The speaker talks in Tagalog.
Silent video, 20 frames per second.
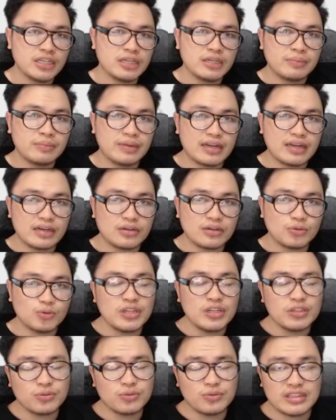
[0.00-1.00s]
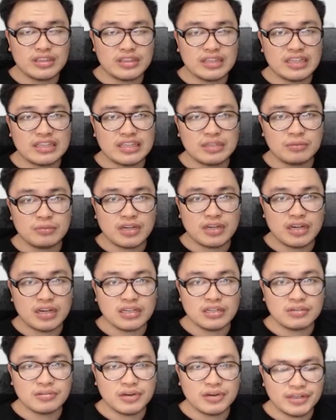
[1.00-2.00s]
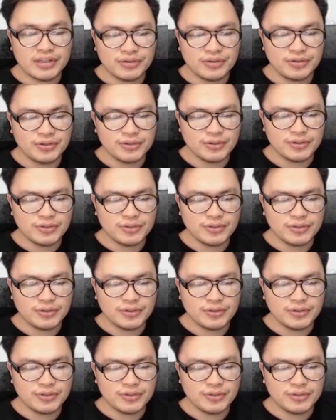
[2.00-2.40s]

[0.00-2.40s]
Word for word: para ulit-ulit nating magagawa yon.